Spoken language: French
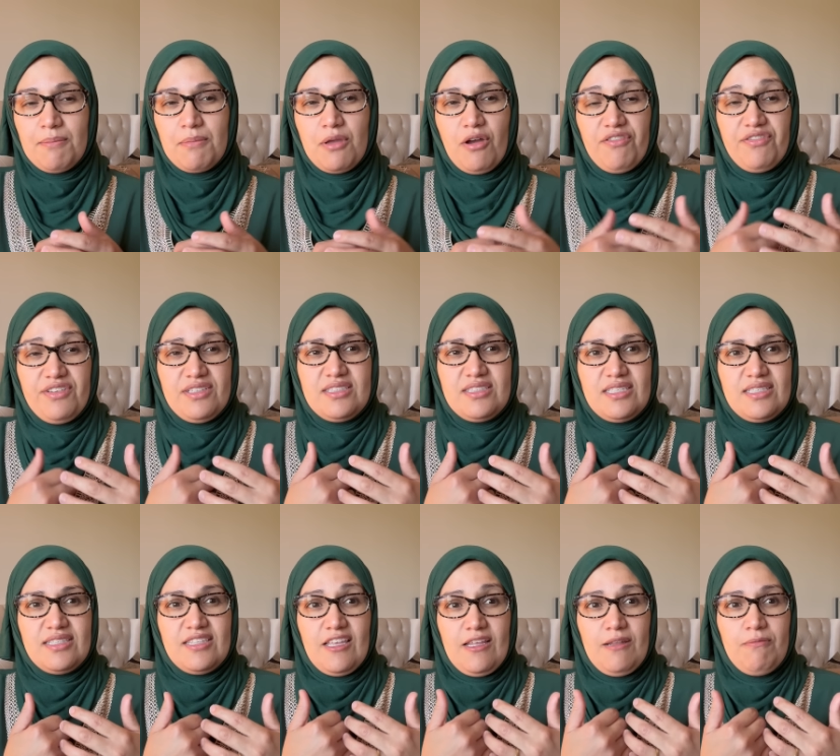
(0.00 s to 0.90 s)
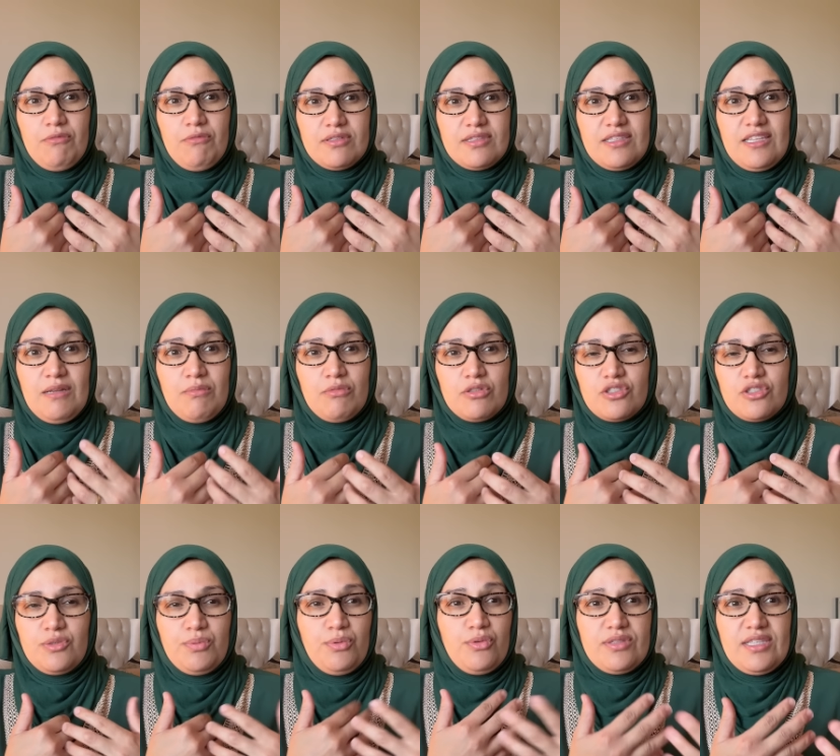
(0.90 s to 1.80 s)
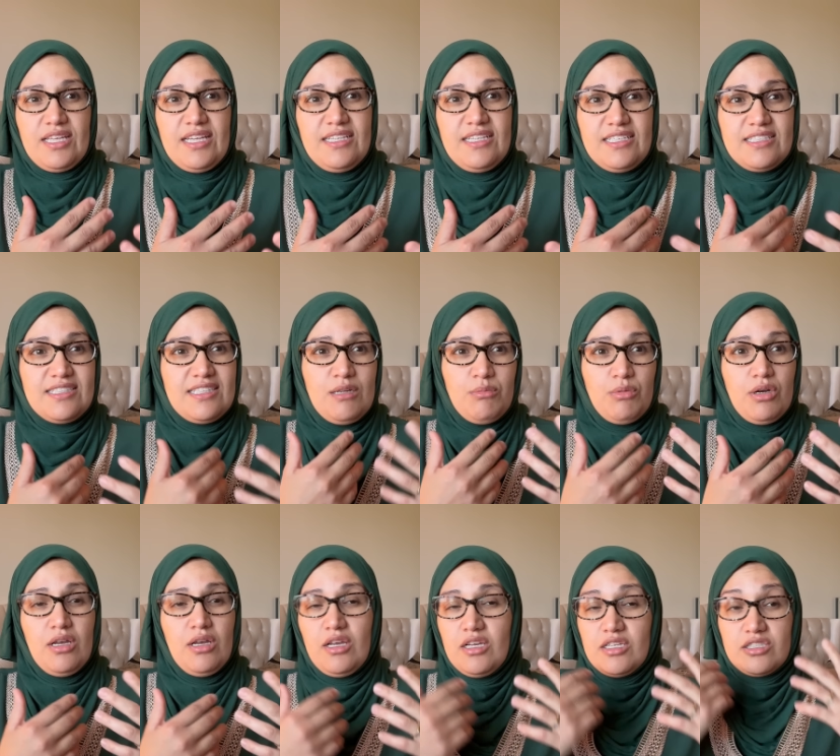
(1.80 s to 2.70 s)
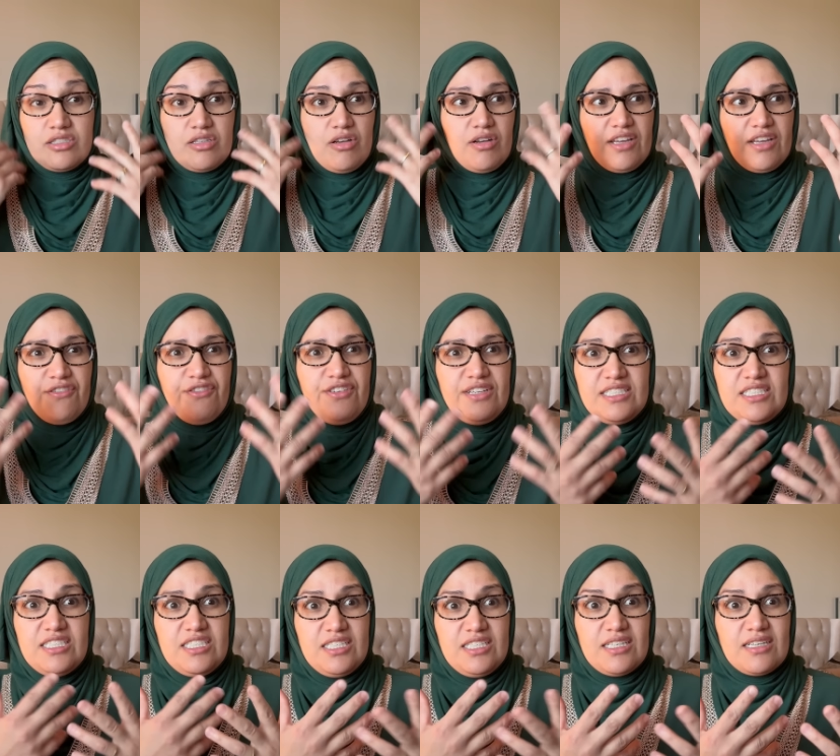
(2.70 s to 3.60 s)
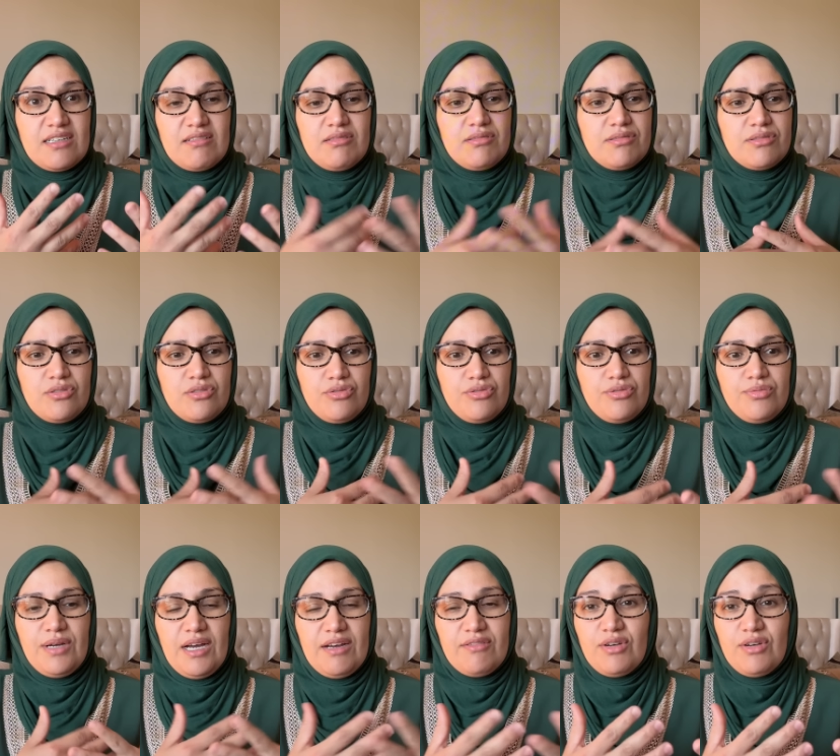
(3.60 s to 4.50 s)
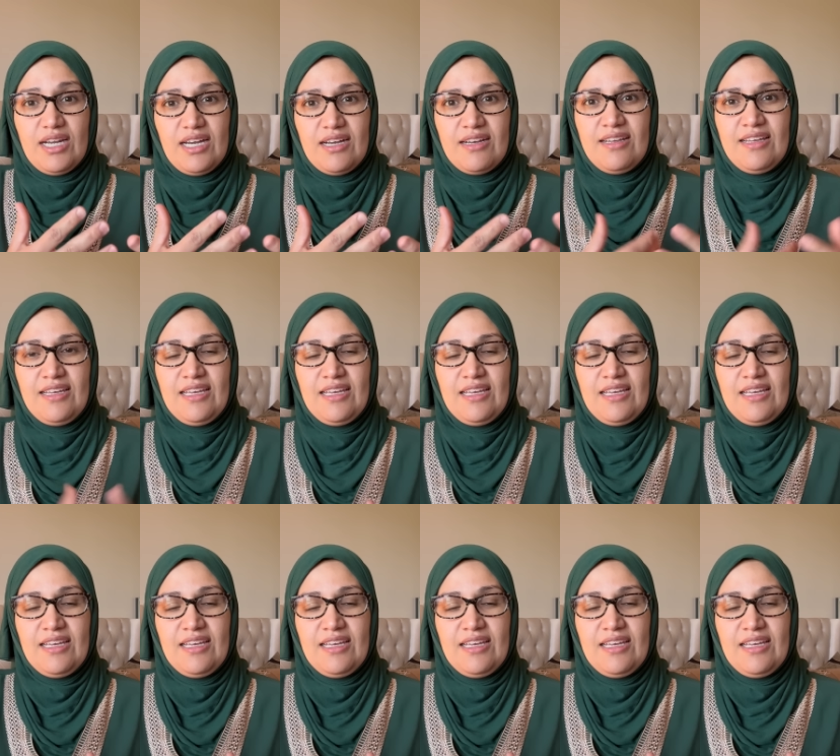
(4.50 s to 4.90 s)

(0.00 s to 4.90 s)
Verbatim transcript: mais en fait c'est tellement, tellement spontané et tellement sans réfléchir euh, que ben voilà.